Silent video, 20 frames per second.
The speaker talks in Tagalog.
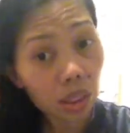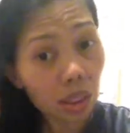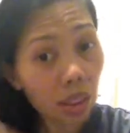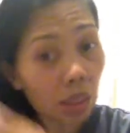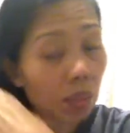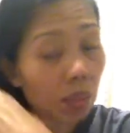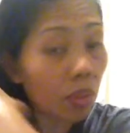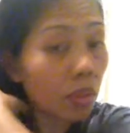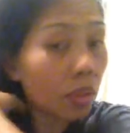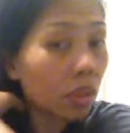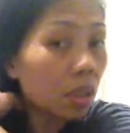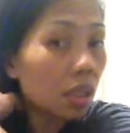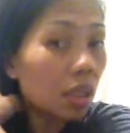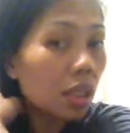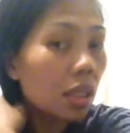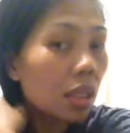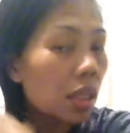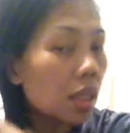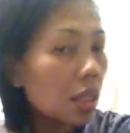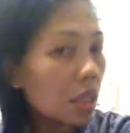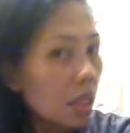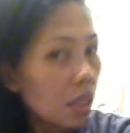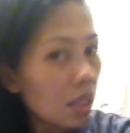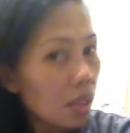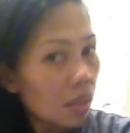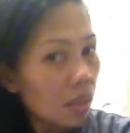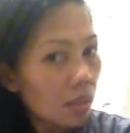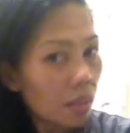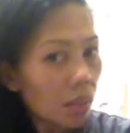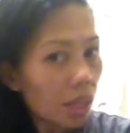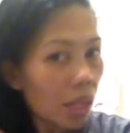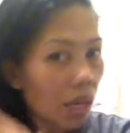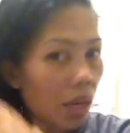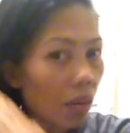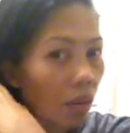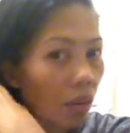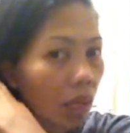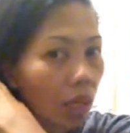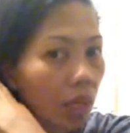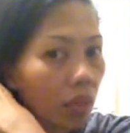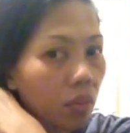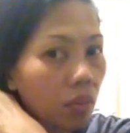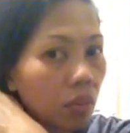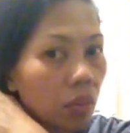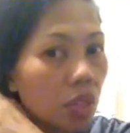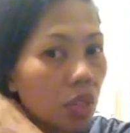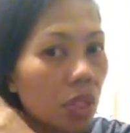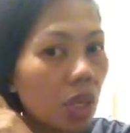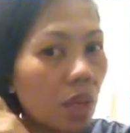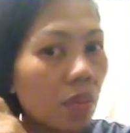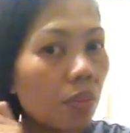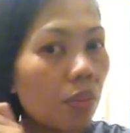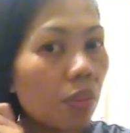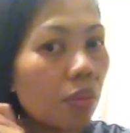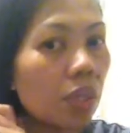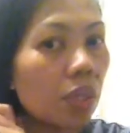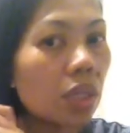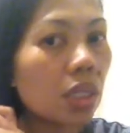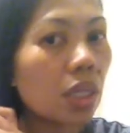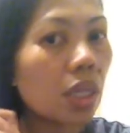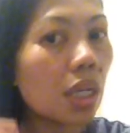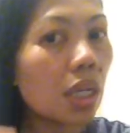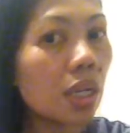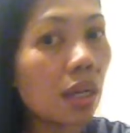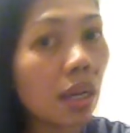Tapos, banlawan with shampoo na siya.